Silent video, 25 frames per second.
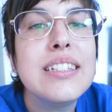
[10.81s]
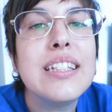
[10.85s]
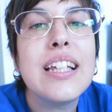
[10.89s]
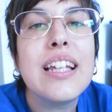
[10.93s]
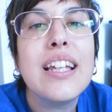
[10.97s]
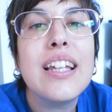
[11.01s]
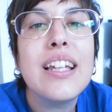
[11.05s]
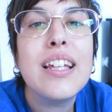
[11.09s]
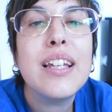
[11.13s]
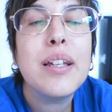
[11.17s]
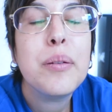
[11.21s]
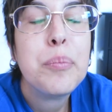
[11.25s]

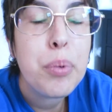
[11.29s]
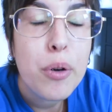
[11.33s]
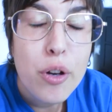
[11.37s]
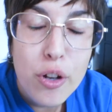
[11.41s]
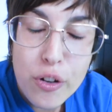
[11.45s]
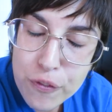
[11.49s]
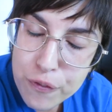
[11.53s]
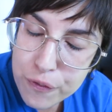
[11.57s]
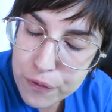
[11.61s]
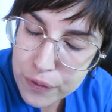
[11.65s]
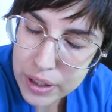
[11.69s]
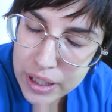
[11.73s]
Sí,
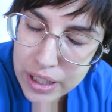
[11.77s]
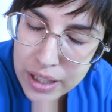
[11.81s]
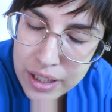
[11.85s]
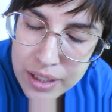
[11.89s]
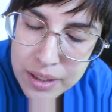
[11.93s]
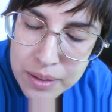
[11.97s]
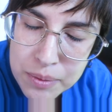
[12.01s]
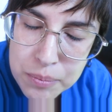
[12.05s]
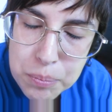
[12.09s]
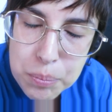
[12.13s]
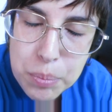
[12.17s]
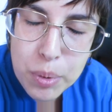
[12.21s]
por
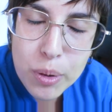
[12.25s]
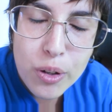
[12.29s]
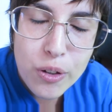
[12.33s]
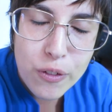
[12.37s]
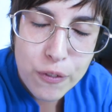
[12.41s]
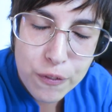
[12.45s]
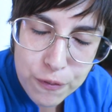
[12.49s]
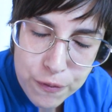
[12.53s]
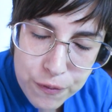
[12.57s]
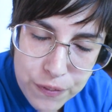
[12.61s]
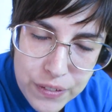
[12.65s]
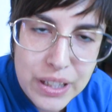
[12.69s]
fin,
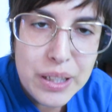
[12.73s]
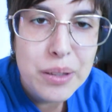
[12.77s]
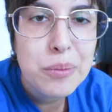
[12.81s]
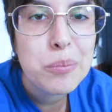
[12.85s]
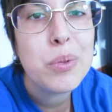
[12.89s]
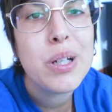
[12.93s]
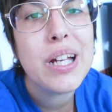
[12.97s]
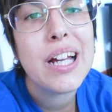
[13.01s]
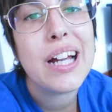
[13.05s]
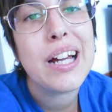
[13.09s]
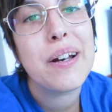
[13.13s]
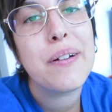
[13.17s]
por
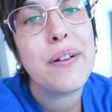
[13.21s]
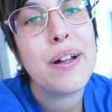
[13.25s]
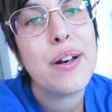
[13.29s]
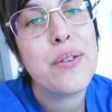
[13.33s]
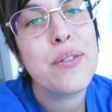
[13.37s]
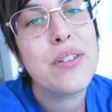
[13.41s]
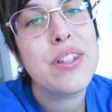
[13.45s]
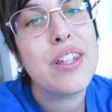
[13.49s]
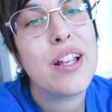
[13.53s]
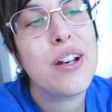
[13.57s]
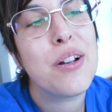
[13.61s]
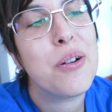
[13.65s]
fin voy a
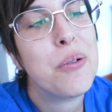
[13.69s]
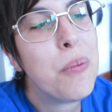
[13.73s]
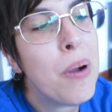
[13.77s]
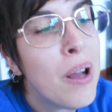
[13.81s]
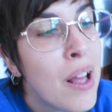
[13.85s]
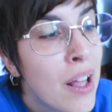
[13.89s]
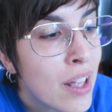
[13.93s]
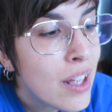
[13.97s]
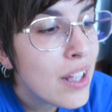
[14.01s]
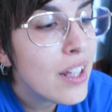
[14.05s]
grabar un Yellow,